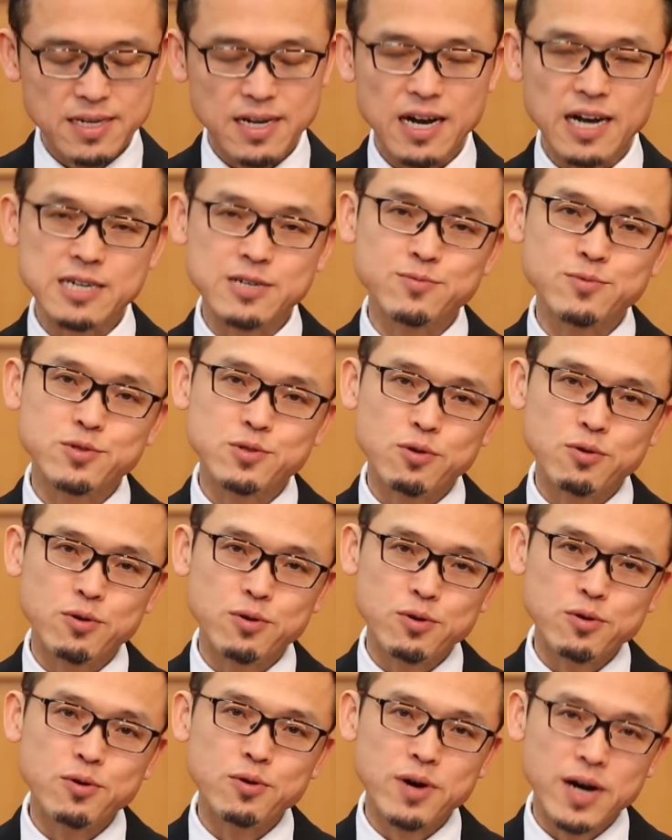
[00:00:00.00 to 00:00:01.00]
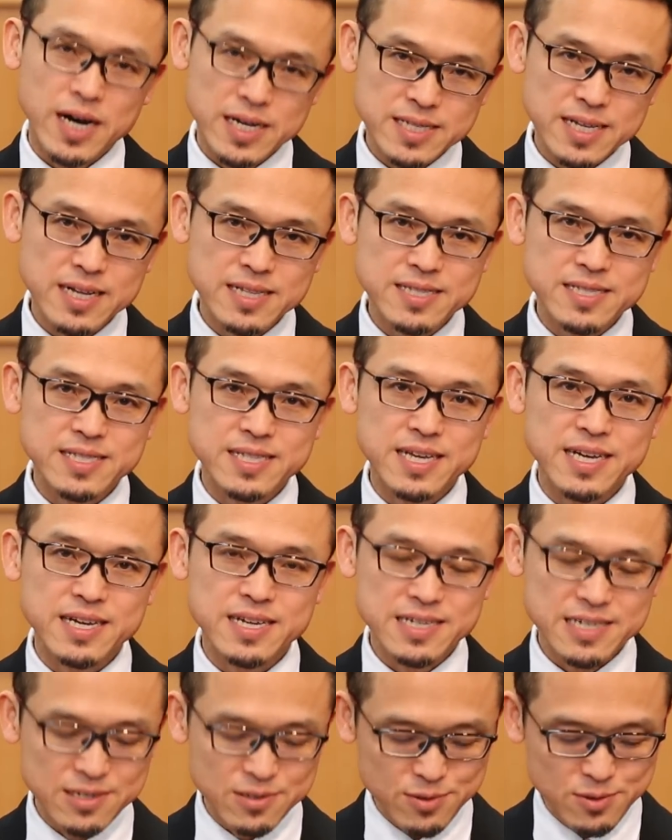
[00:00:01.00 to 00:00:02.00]
歩むところを語って
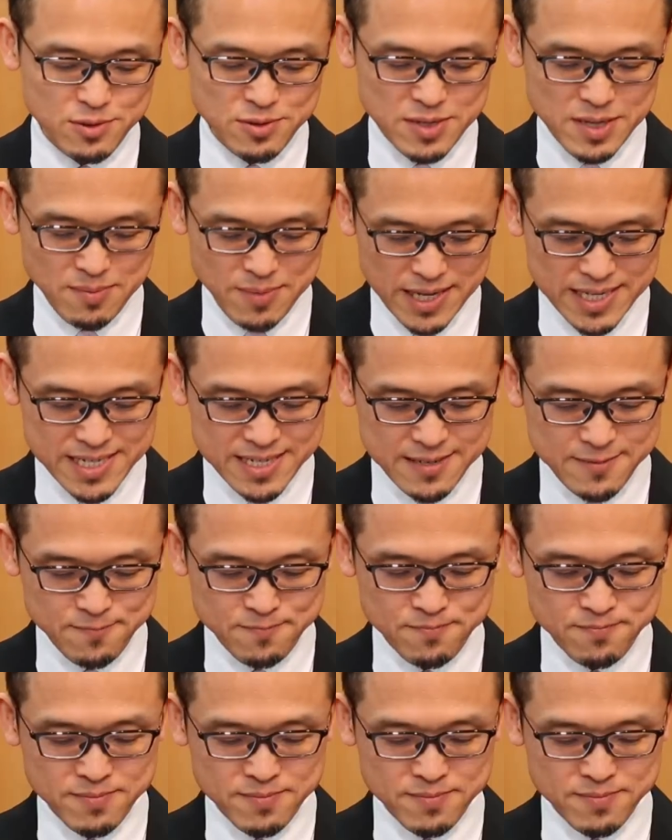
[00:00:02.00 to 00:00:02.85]
いると言えます。